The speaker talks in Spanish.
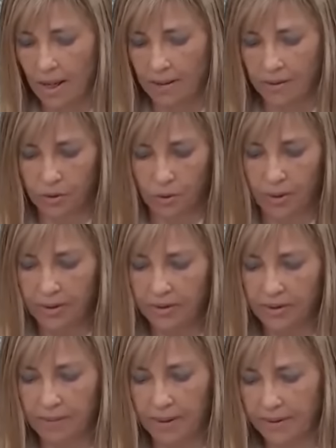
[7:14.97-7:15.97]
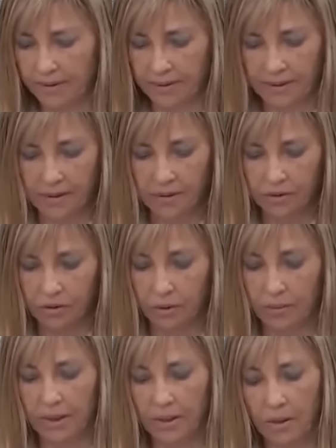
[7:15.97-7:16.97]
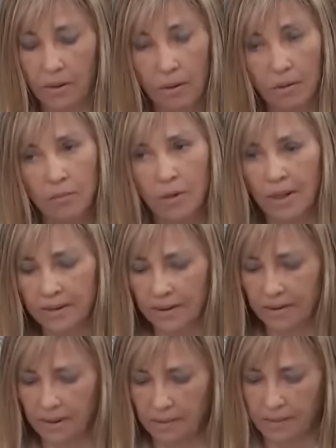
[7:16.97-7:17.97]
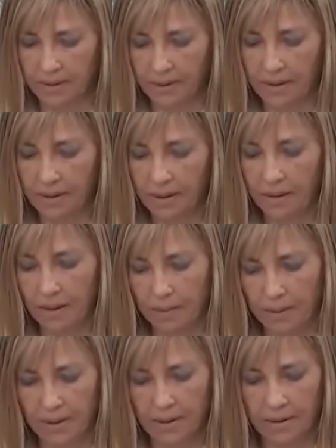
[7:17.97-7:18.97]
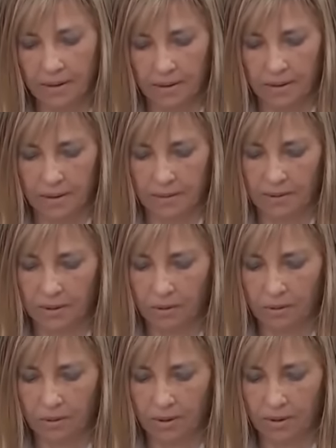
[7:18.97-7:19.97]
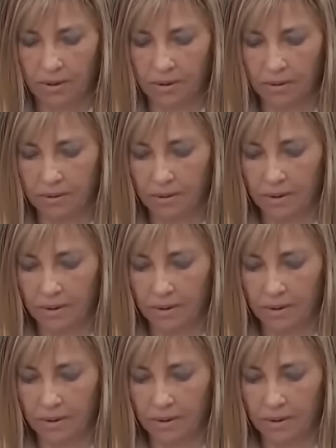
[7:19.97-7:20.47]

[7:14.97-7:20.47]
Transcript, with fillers: a los jueces y magistrados sobre cómo han de interpretar y aplicar el ordenamiento jurídico.